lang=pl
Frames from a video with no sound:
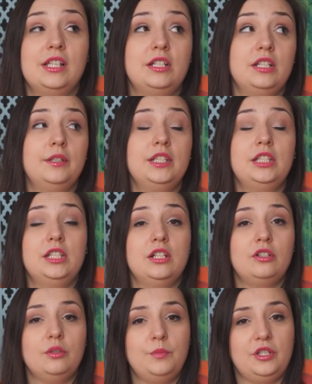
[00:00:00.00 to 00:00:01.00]
Znaczy,
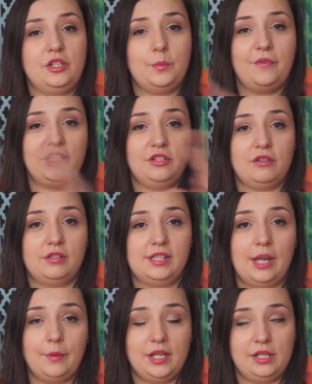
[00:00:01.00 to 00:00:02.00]
ciężko mi jest się powiedzieć o
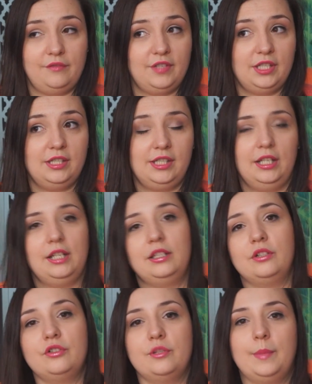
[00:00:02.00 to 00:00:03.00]
całej lingwistyce,
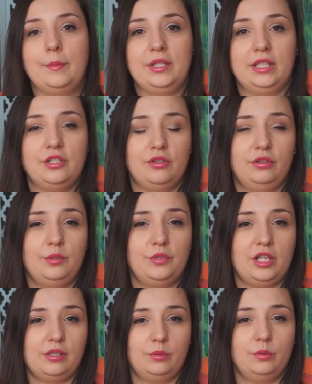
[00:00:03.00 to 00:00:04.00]
dlatego że pamiętajcie o
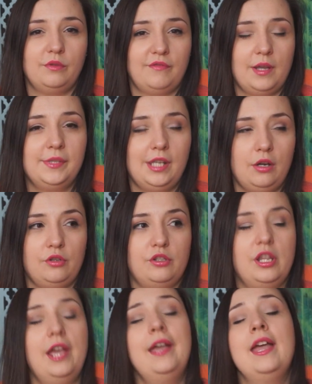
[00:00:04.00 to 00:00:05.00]
tym, że ja studiowałam
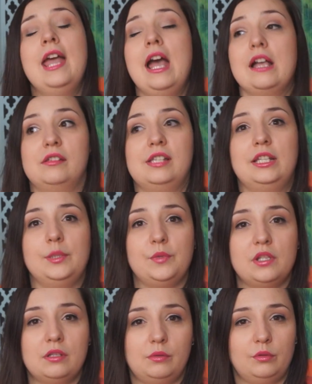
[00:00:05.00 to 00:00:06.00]
zaocznie, a co za
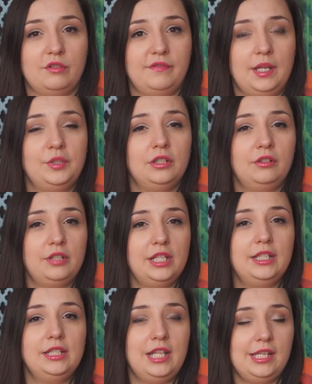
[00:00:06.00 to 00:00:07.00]
tym idzie, studiowałam tylko
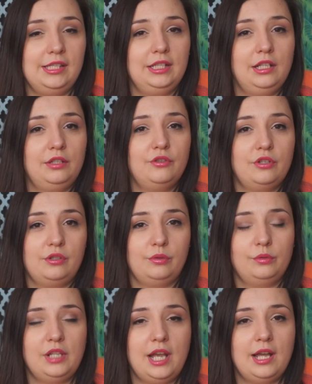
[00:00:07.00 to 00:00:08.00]
jeden język, dlatego że
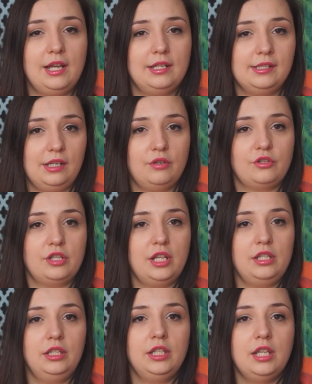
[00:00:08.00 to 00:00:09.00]
studia
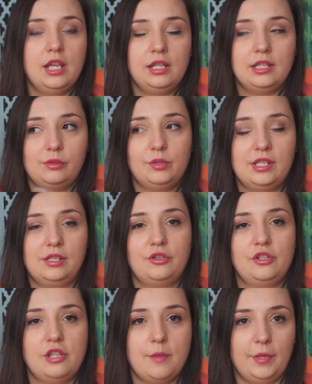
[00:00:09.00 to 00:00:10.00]
zaoczne nie, na studiach
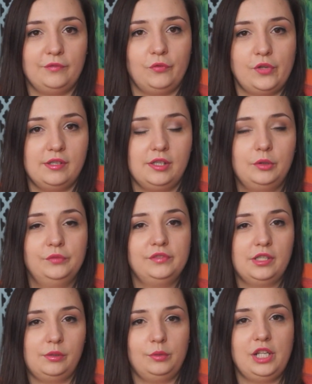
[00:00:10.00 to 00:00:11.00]
zaocznych nie ma dwóch
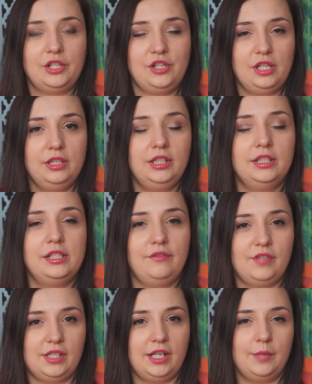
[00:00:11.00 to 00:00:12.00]
języków. Na studiach dziennych
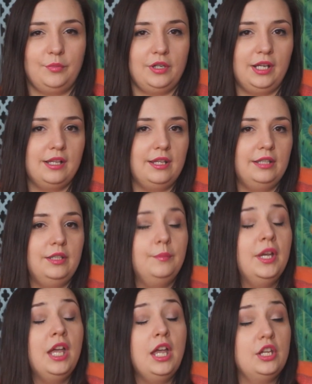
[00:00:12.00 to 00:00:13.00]
lingwistyka polega na
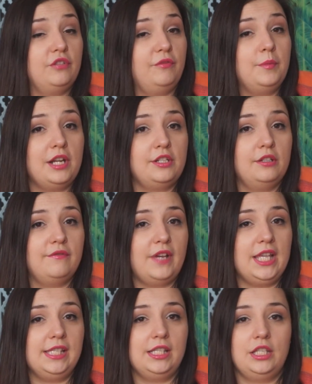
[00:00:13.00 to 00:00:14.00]
tym, że wybiera się
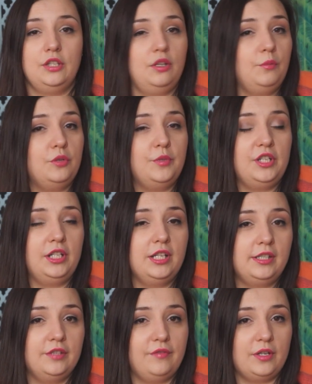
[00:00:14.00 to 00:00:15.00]
dwa języki, i to może być
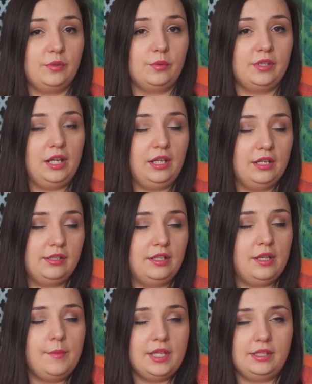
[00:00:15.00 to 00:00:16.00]
angielski, francuski,
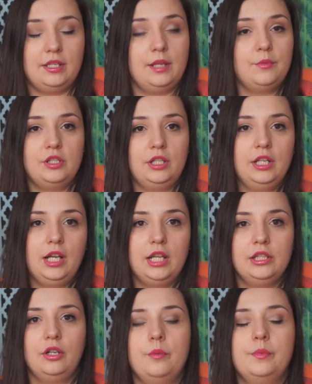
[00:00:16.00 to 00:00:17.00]
angielski, niemiecki, tam jeszcze
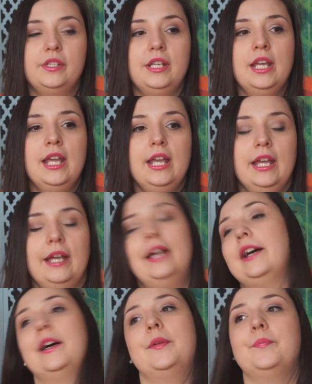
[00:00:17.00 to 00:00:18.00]
kilka opcji.
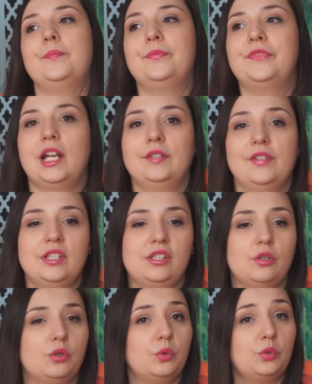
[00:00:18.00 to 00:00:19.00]
Um, tak
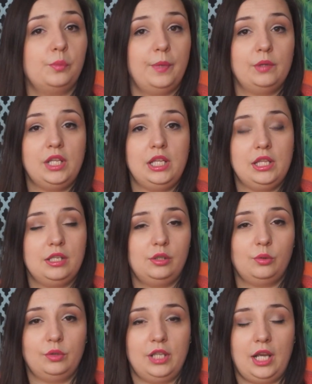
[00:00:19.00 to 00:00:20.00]
więc to są zupełnie inne
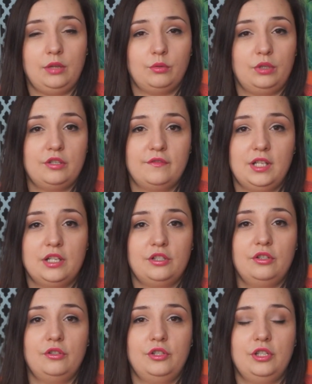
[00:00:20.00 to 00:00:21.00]
studia i tu też w
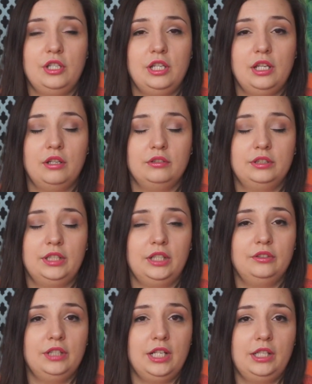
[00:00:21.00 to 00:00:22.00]
zależności od
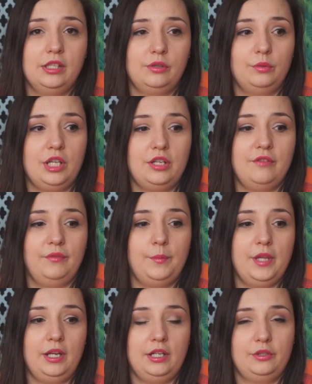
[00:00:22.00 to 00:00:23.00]
tego, na jakie studia się
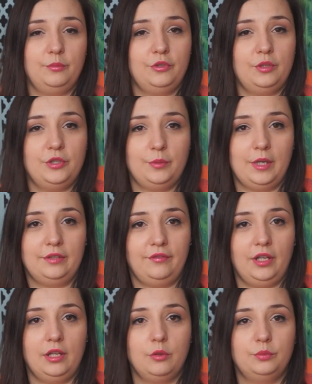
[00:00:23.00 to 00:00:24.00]
wybierasz, może być
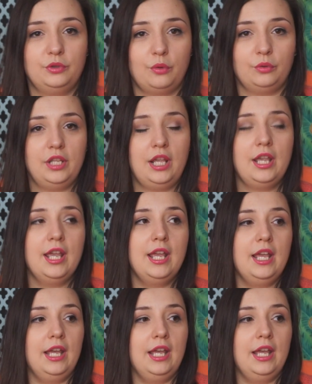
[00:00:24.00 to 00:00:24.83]
łatwiej lub trudniej.